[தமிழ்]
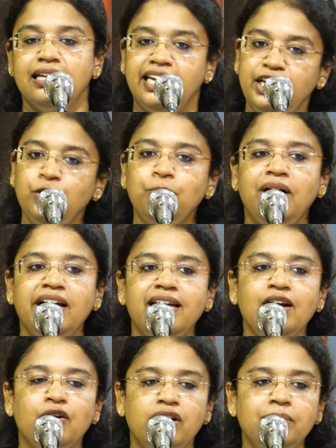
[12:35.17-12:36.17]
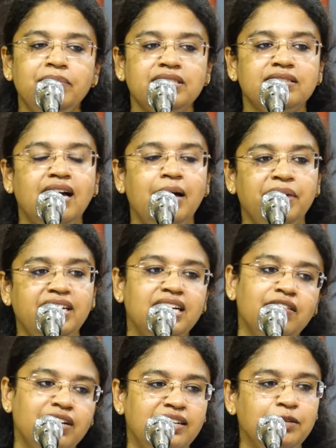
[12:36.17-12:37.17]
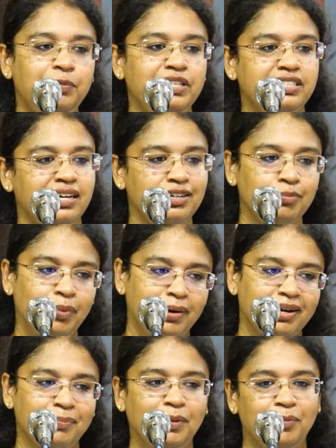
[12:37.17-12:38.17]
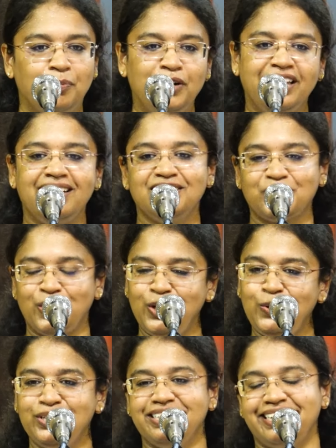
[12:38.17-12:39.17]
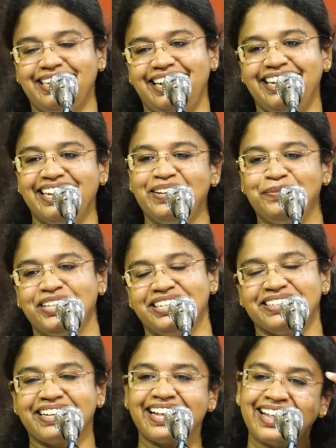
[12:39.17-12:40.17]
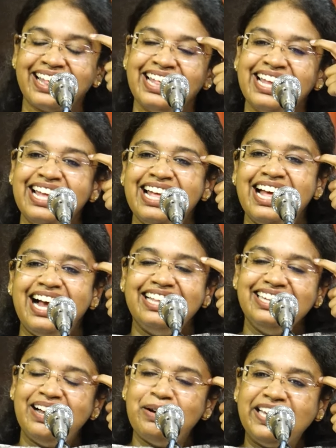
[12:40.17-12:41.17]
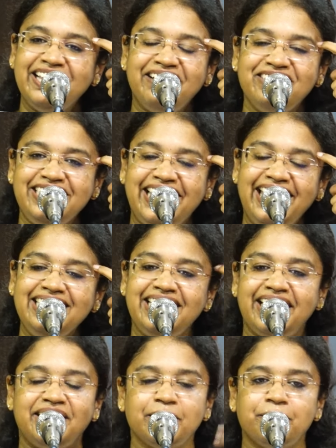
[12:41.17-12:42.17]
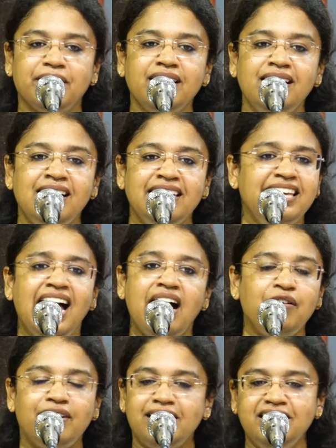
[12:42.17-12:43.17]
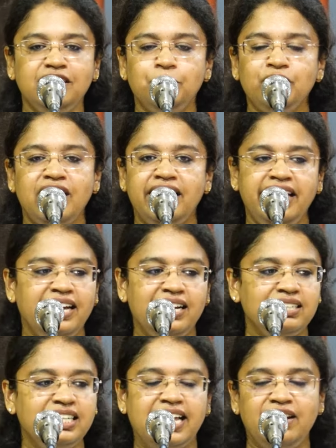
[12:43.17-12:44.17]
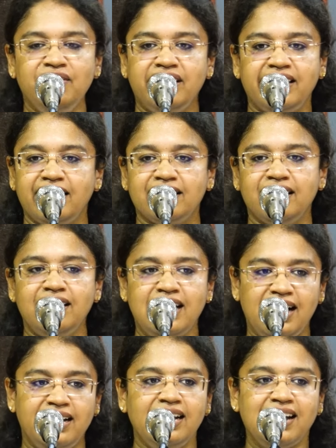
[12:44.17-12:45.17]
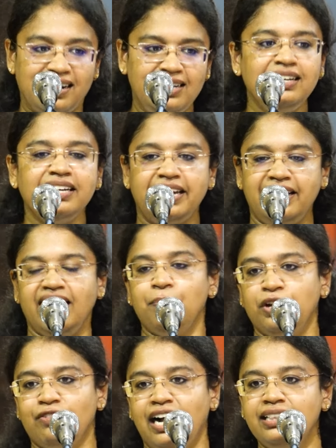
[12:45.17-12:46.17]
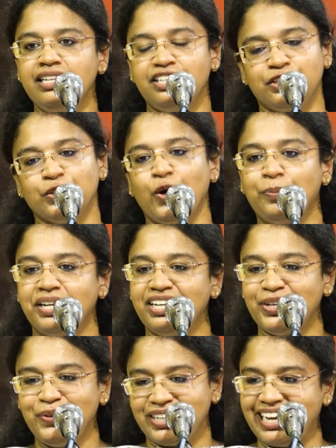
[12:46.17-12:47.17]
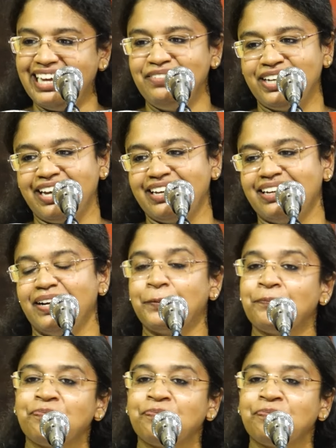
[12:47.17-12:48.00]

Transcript: இன்னுமாயா கொலம்பஸ் தான் அமெரிக்காவை கண்டுபிடிச்சாருன்னு பிள்ளைங்களுக்கு சொல்லி கொடுத்துட்ருக்கீங்க அப்படின்னு அதுக்கு ஐயா வந்து ஏன் கேட்டப்போ ஏன் அவன் வரதுக்கு முன்னாடி எங்களுக்கு இந்த நிலம் கிடையாதா நாங்கள் என்ன கடலுக்கு கீழே போய் வாழ்ந்துட்டு இருந்தோம் அப்படின்ற ஒரு கேள்வி கேட்குறாங்க